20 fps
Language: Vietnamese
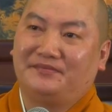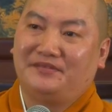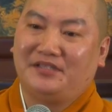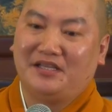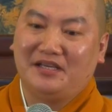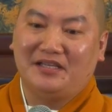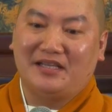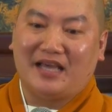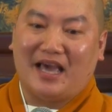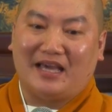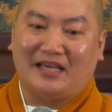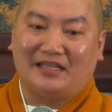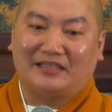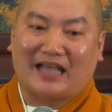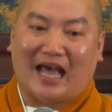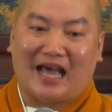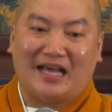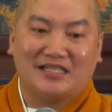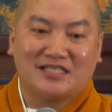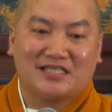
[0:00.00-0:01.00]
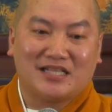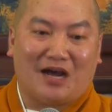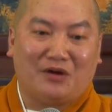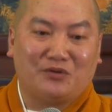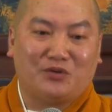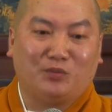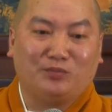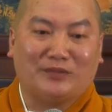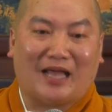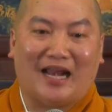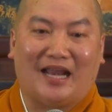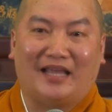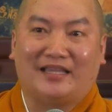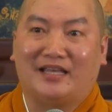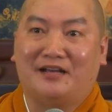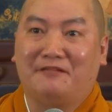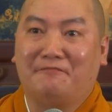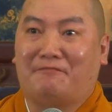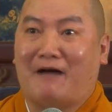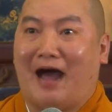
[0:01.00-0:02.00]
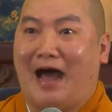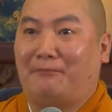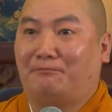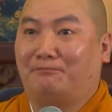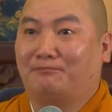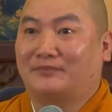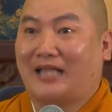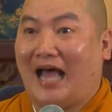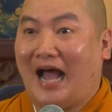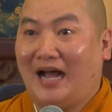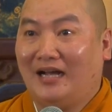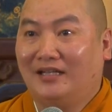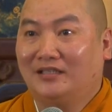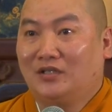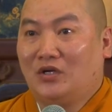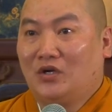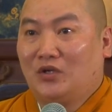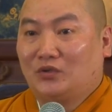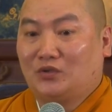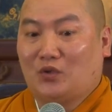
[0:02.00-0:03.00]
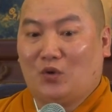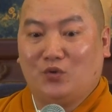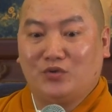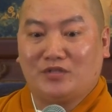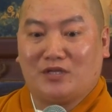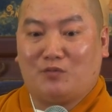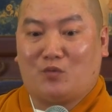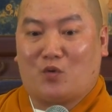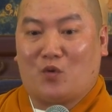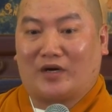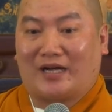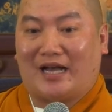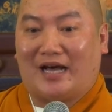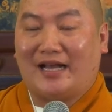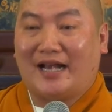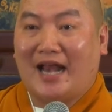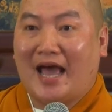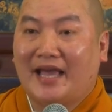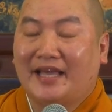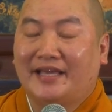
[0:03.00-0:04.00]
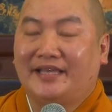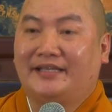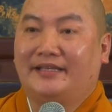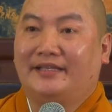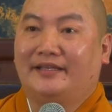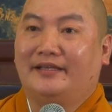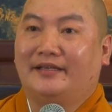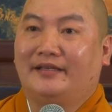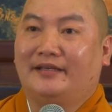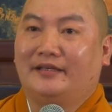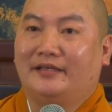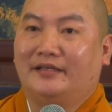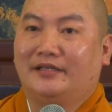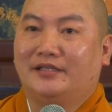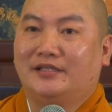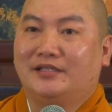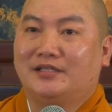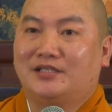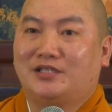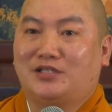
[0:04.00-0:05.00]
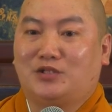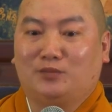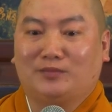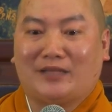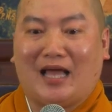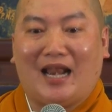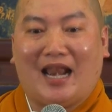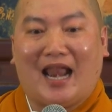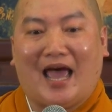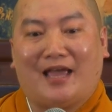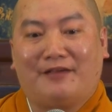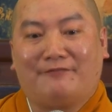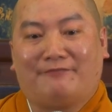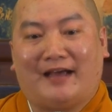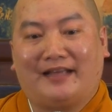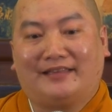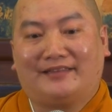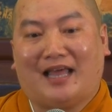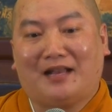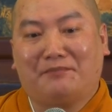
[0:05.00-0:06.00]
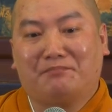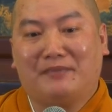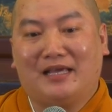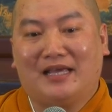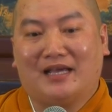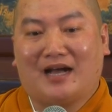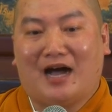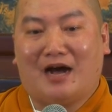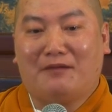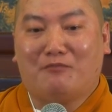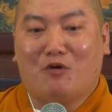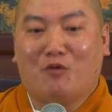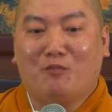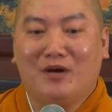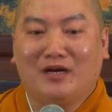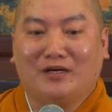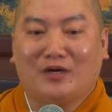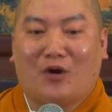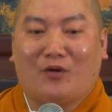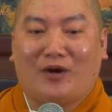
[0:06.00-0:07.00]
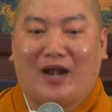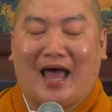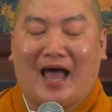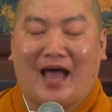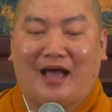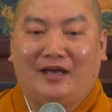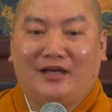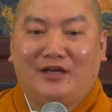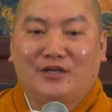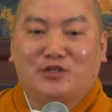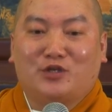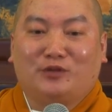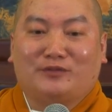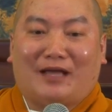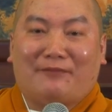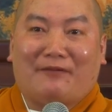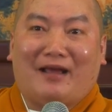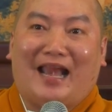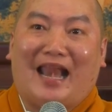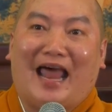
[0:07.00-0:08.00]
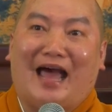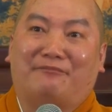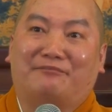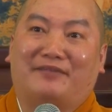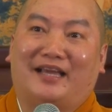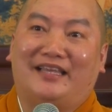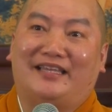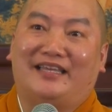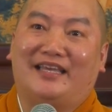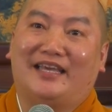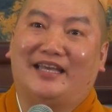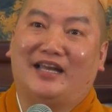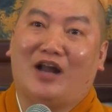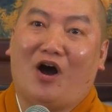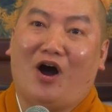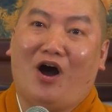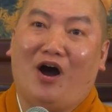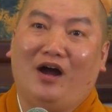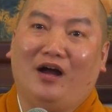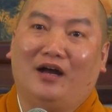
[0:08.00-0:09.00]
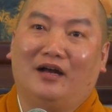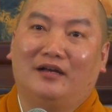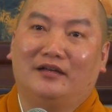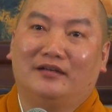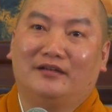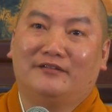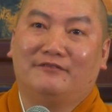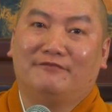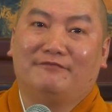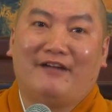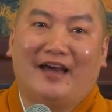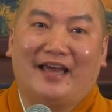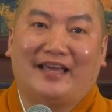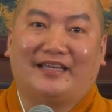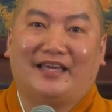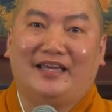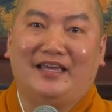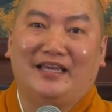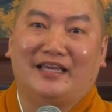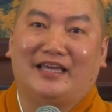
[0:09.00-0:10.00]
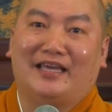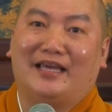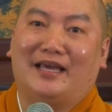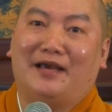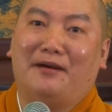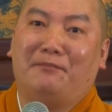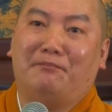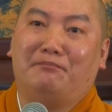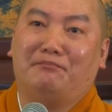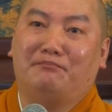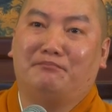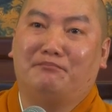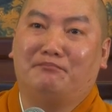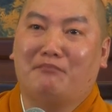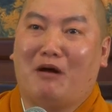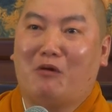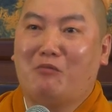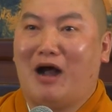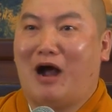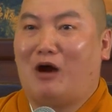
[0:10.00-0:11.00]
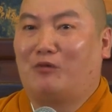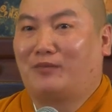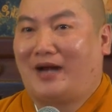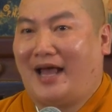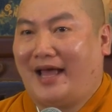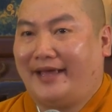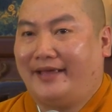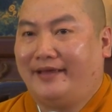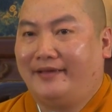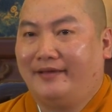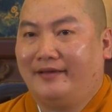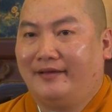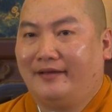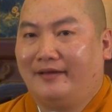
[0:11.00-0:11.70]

Như vậy tại sao chúng ta là những phàm tăng tu trong cuộc đời này, chúng ta lại phải tách biệt ở một mức độ là chúng ta phải làm cái gì đó về cái ý nghĩa bông hồng này.